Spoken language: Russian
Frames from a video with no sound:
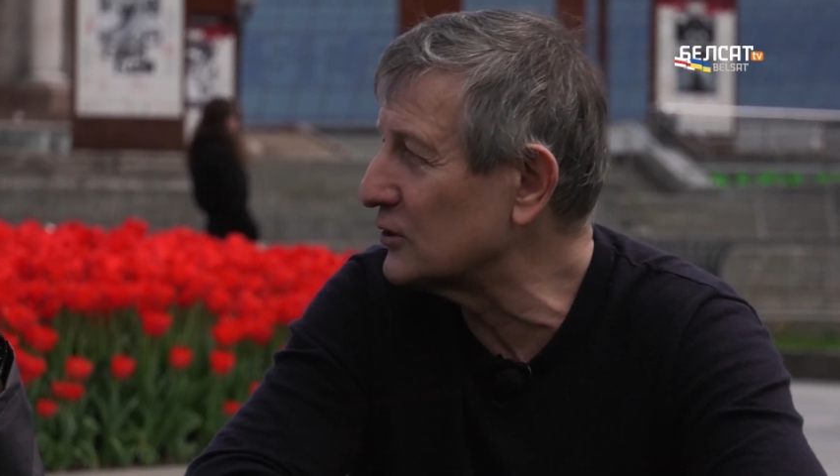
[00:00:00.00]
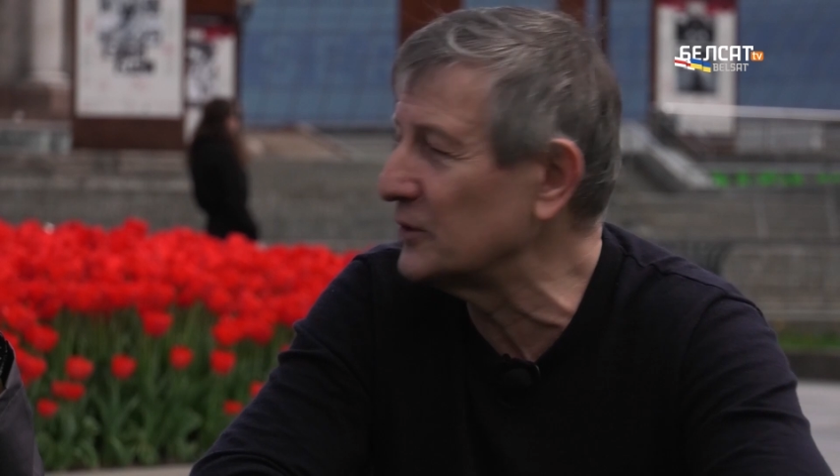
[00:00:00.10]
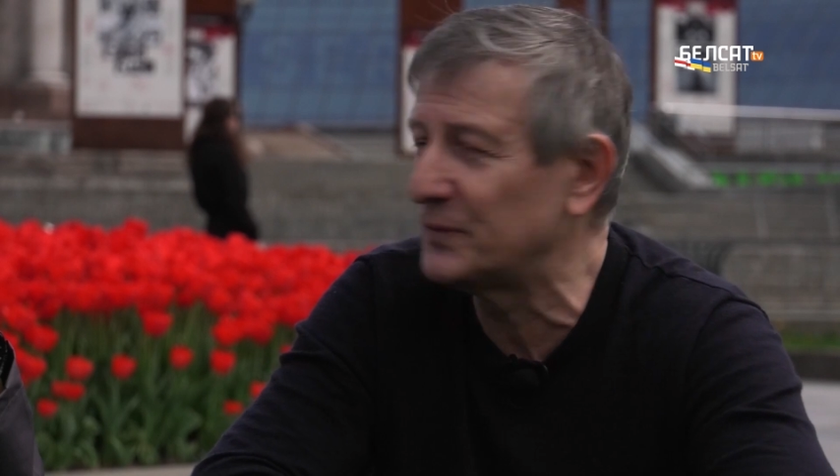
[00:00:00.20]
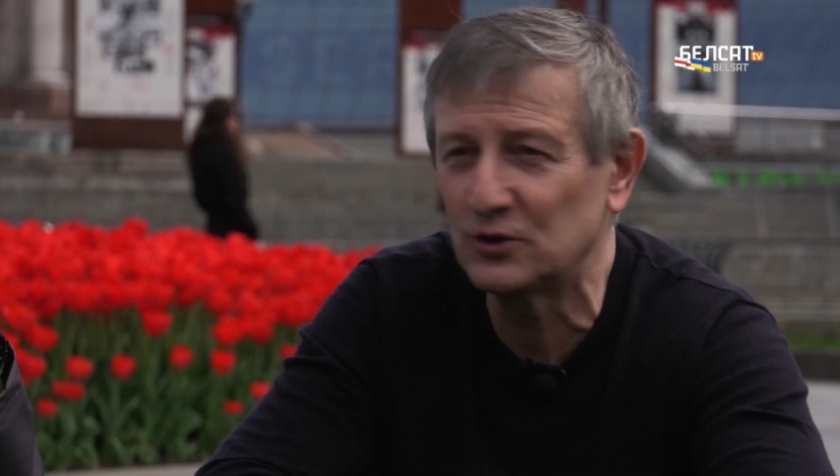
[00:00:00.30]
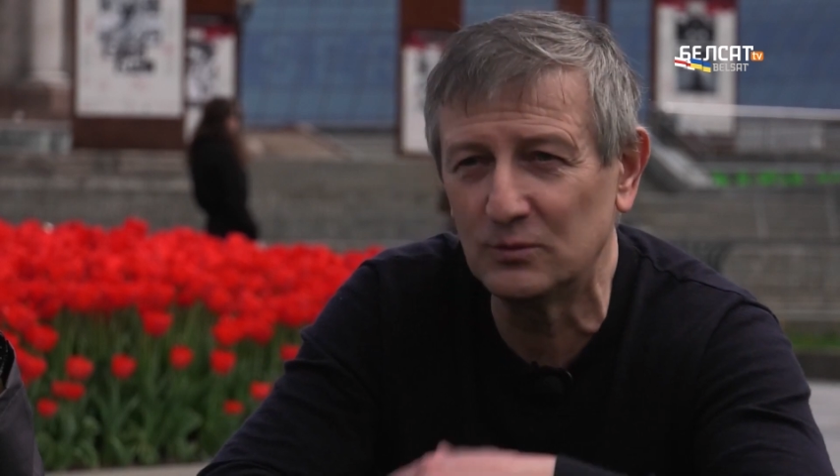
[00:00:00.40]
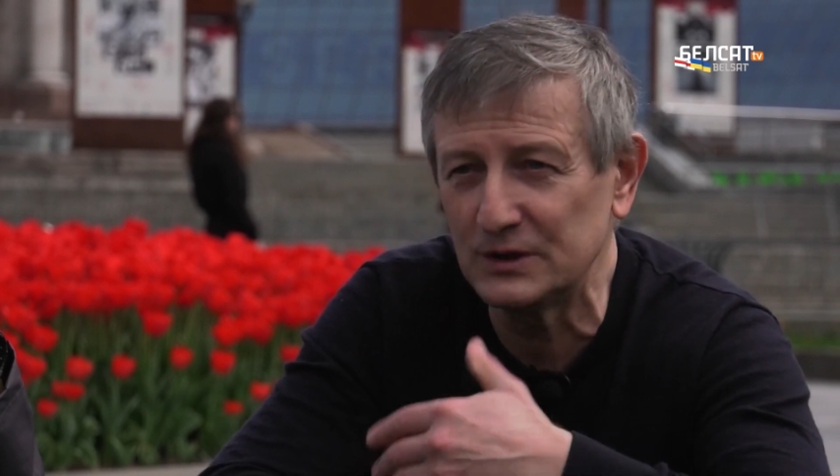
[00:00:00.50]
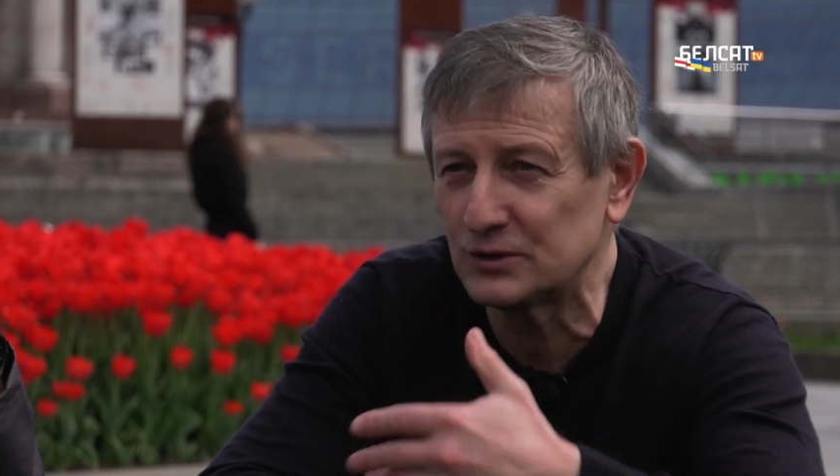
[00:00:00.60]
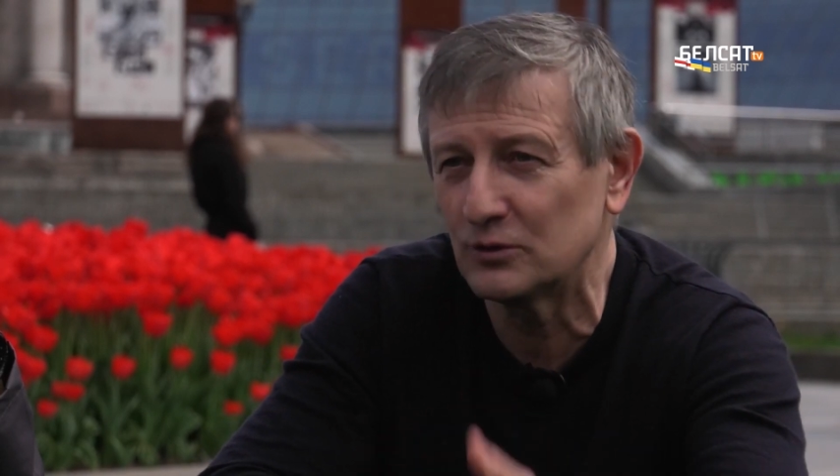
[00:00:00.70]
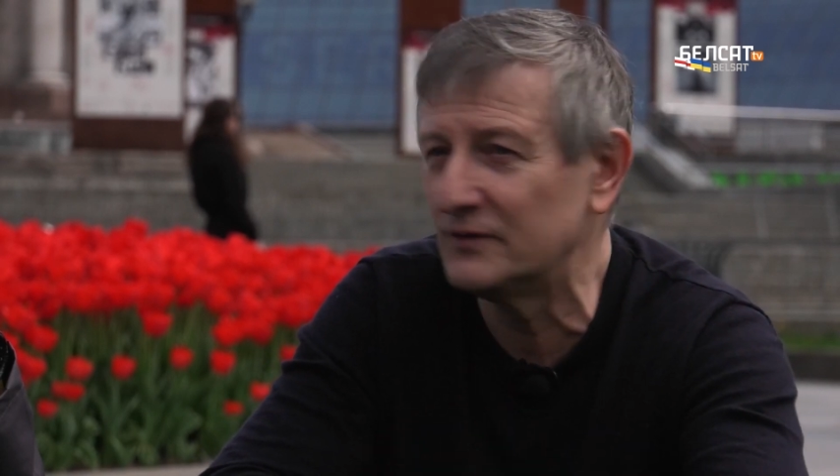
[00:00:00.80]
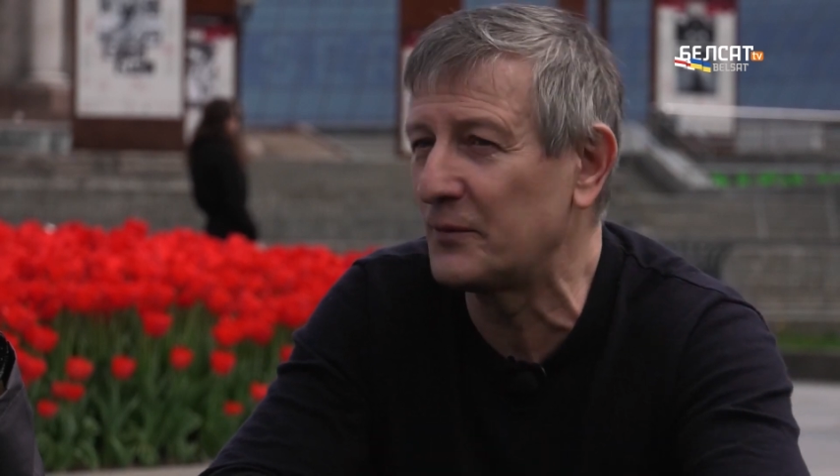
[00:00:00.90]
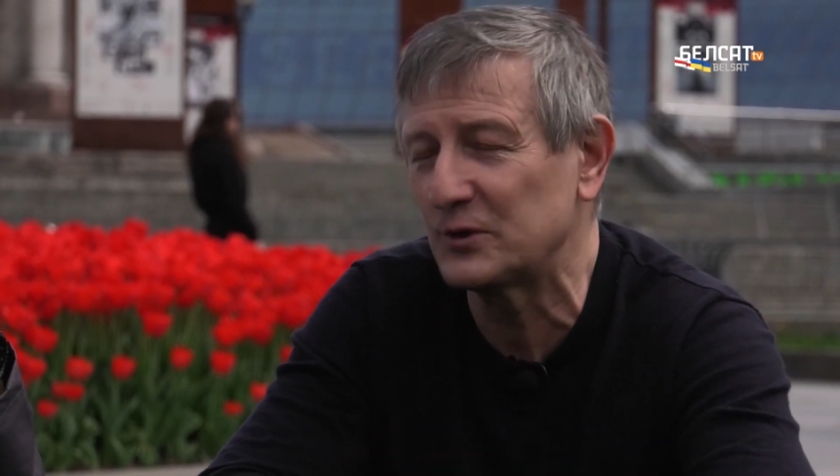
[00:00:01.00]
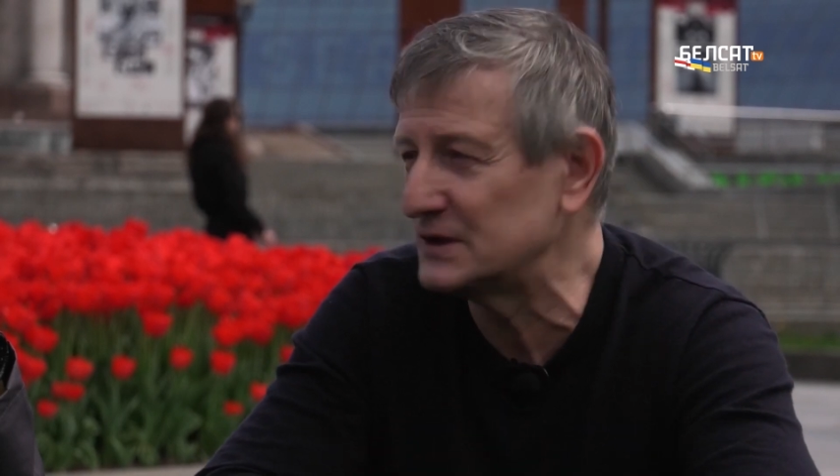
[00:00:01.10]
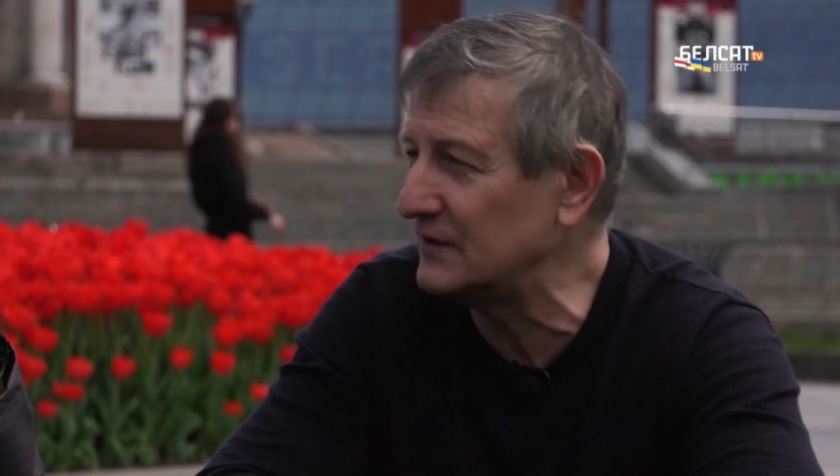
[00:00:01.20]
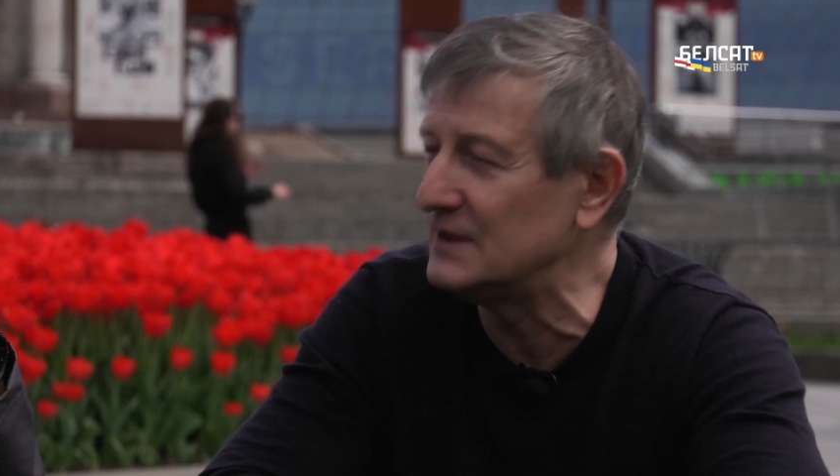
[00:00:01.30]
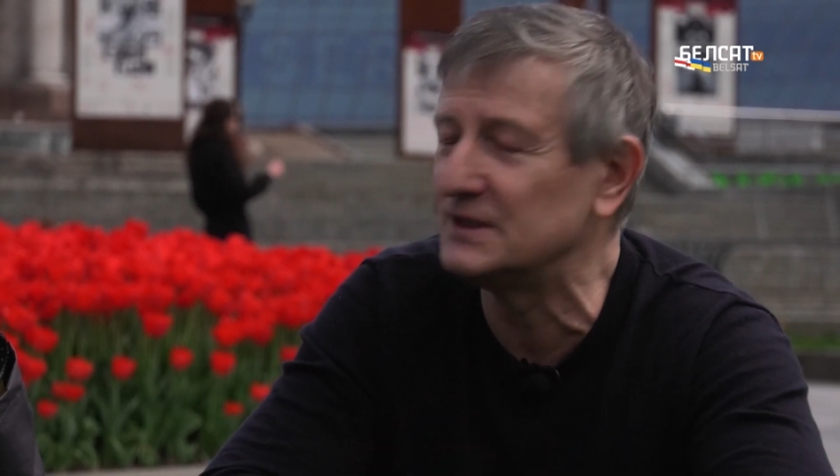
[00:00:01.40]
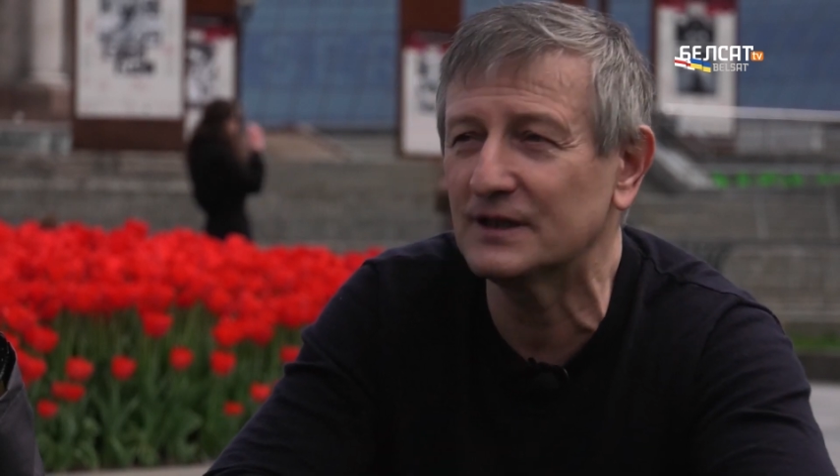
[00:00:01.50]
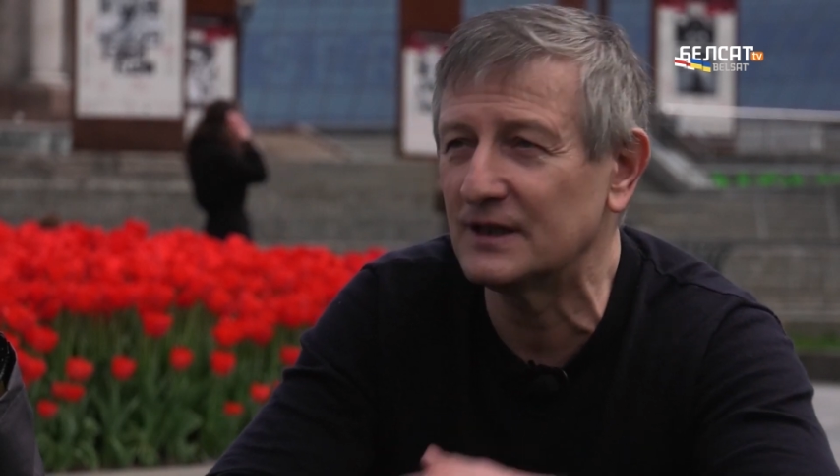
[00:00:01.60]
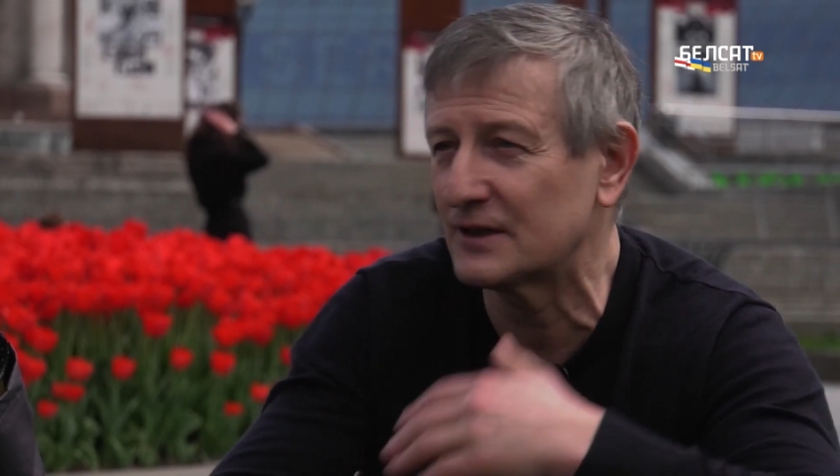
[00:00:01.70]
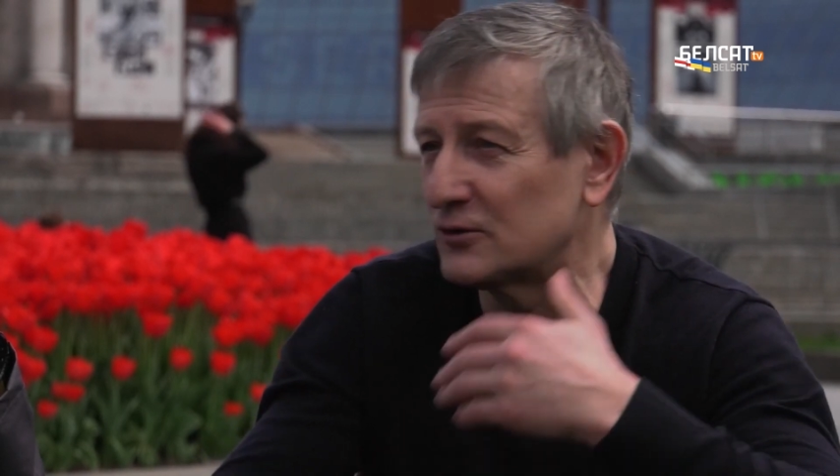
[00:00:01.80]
кто-то подумал, что вопрос не в невидея,